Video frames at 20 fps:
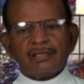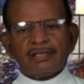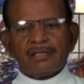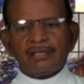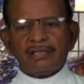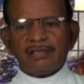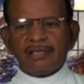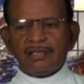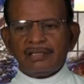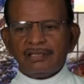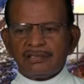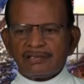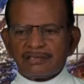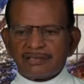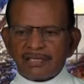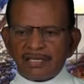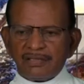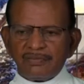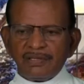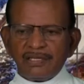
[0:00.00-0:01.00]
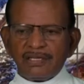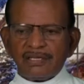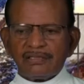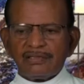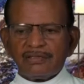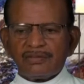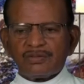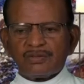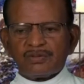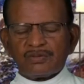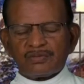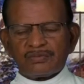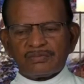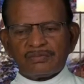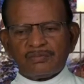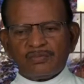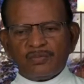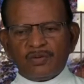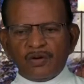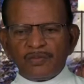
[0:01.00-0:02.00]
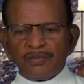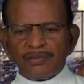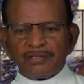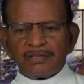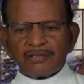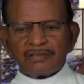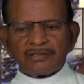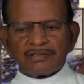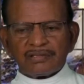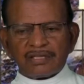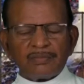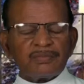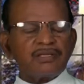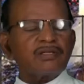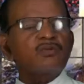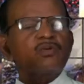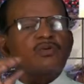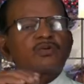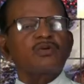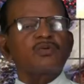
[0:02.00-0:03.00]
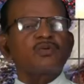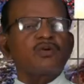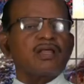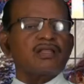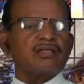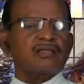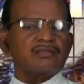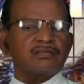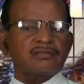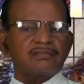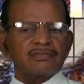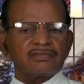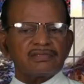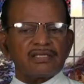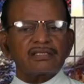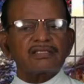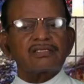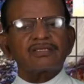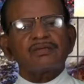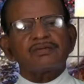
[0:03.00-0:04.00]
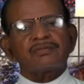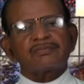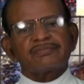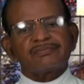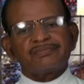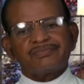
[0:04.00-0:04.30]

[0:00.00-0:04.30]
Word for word: இந்த இஸ்ரவேலனுக்கும் மோபனுக்கு சம்மந்தம் கொடுக்கக்கூடாது சட்டம்